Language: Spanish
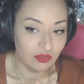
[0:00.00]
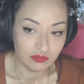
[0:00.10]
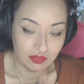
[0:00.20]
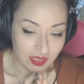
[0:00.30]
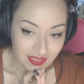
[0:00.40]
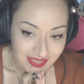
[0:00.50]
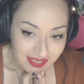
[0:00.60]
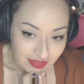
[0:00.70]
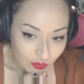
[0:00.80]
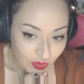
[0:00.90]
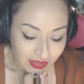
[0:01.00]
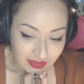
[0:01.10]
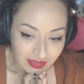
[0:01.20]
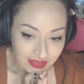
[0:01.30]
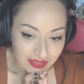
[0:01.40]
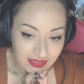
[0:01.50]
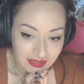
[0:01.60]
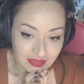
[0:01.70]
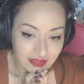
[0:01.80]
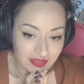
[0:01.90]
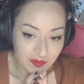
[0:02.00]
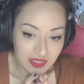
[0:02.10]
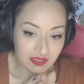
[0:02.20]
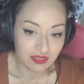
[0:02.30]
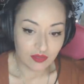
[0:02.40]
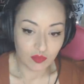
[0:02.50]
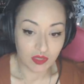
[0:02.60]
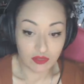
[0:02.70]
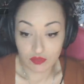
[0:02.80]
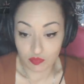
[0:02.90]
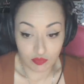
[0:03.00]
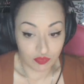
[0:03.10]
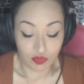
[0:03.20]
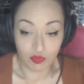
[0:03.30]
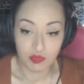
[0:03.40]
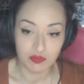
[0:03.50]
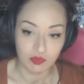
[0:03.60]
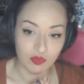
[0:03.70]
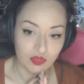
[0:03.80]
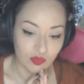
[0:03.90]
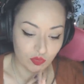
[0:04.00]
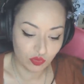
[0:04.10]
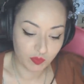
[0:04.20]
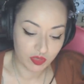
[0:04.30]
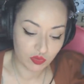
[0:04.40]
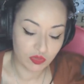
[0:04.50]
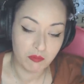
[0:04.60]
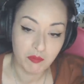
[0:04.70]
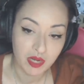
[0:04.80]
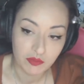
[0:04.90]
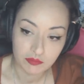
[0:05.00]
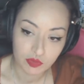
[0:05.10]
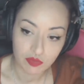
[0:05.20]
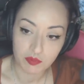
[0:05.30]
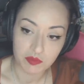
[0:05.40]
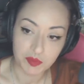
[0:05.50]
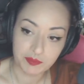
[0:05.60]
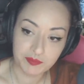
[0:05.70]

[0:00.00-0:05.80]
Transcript: O sea, es que un cantante sin, también sin instrumentos, pues lo mismo, ¿no? Es como un chupachú sin palo, pues lo mismo.